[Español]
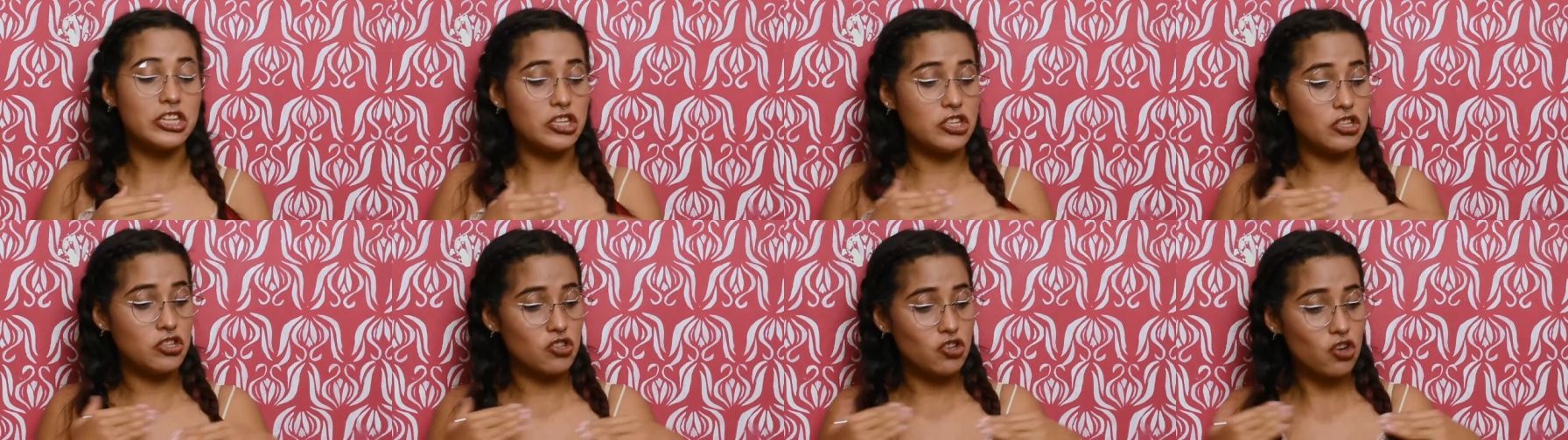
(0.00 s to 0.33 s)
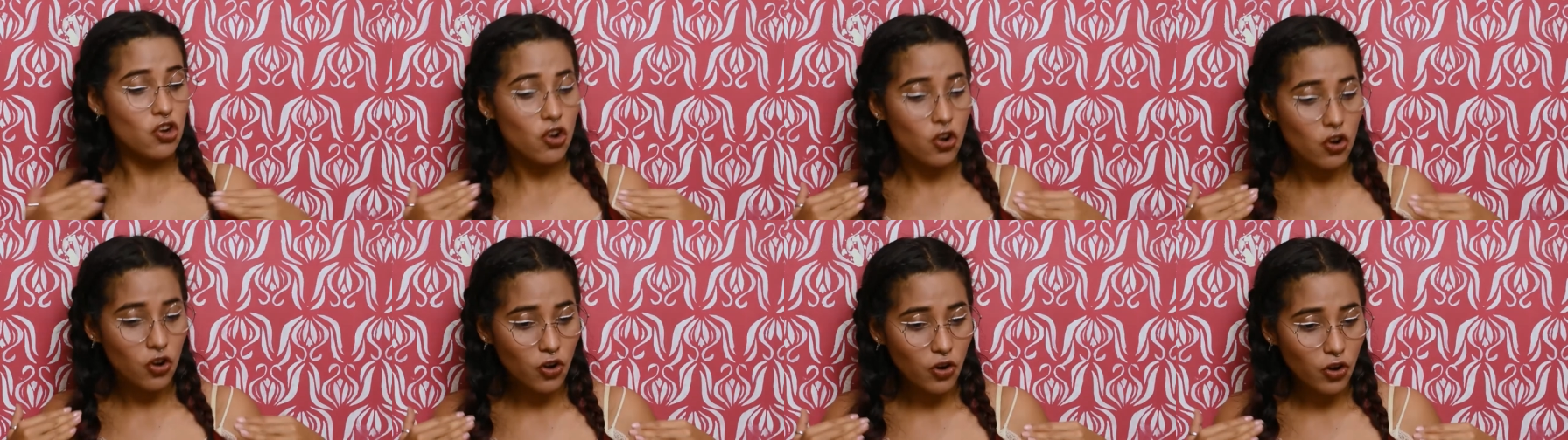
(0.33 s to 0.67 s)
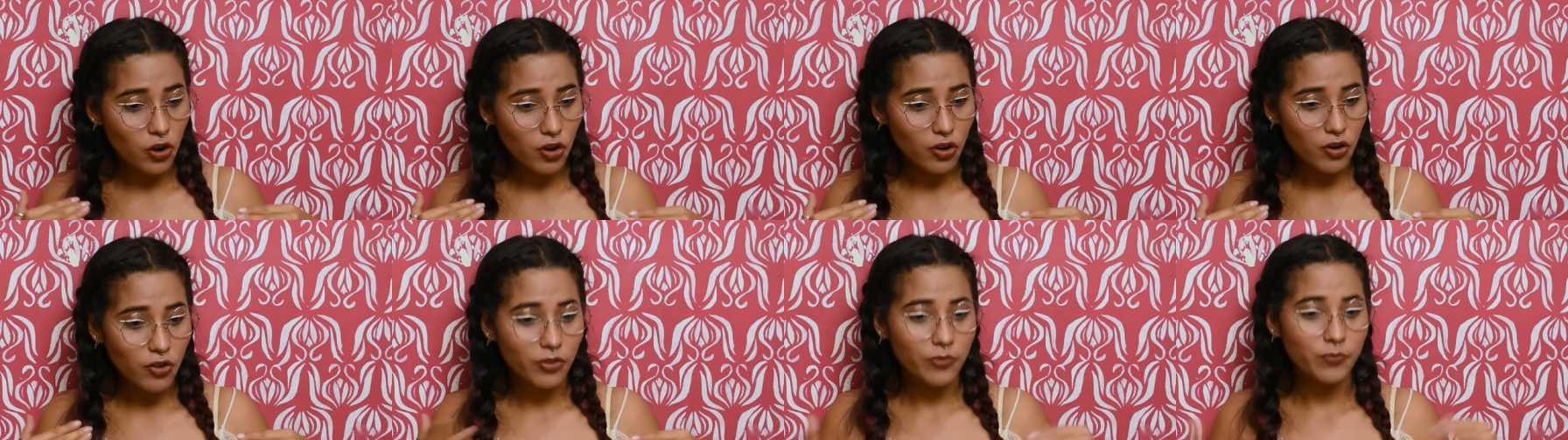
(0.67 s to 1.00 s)
Y
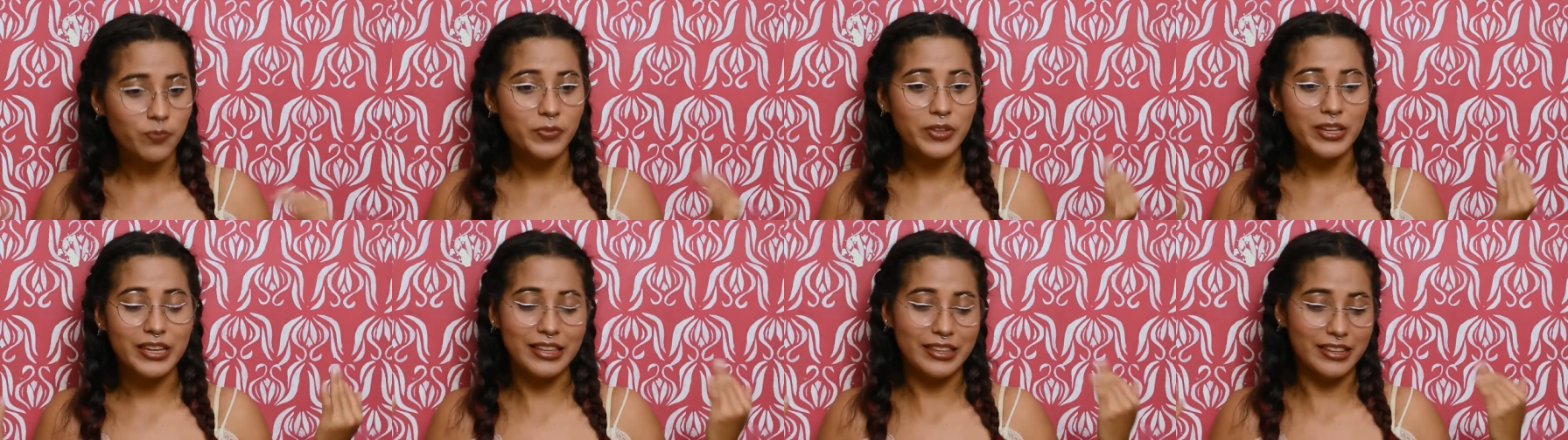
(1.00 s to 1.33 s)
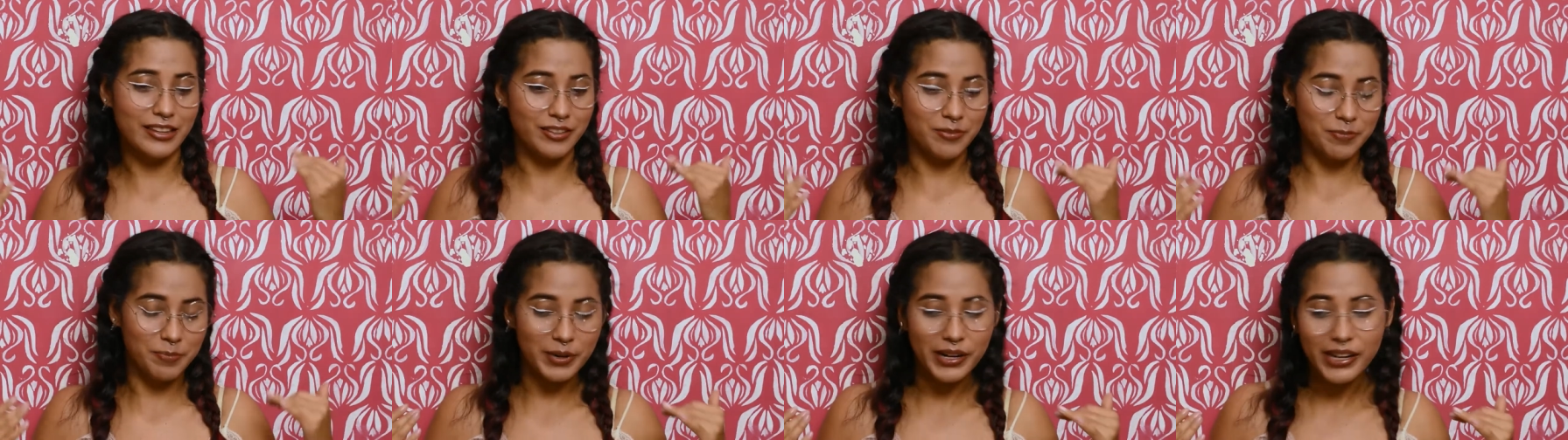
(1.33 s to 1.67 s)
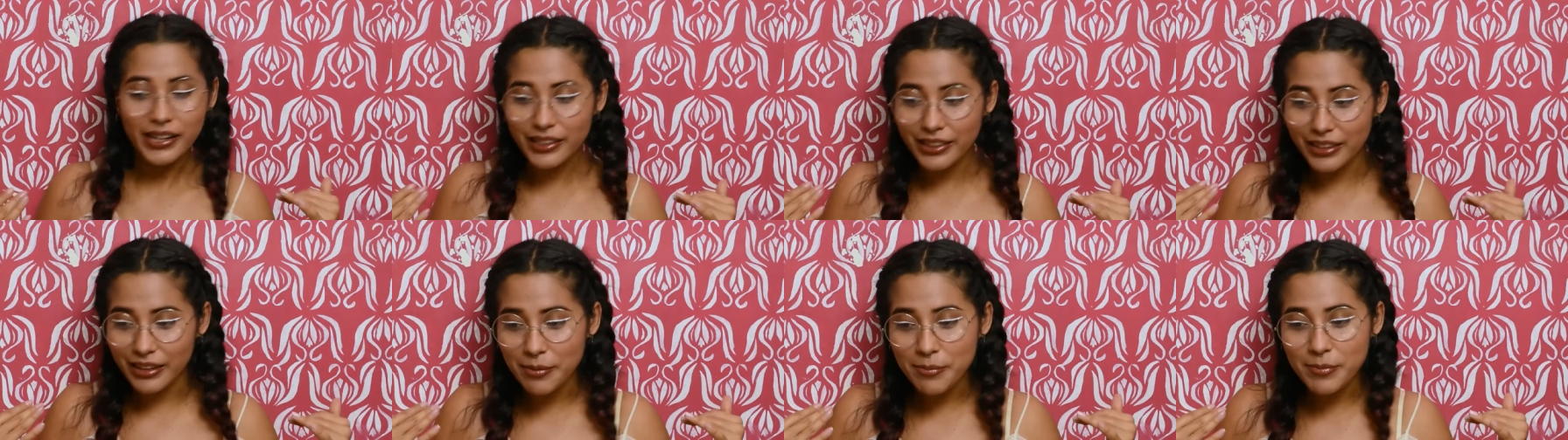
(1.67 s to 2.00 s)
yo
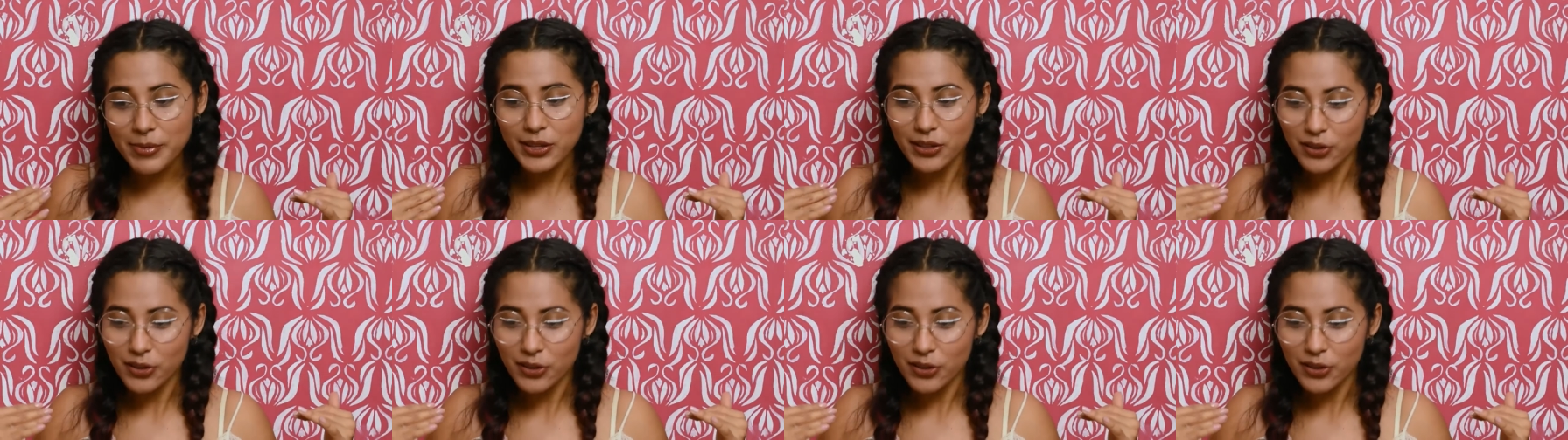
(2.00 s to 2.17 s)
inexperta en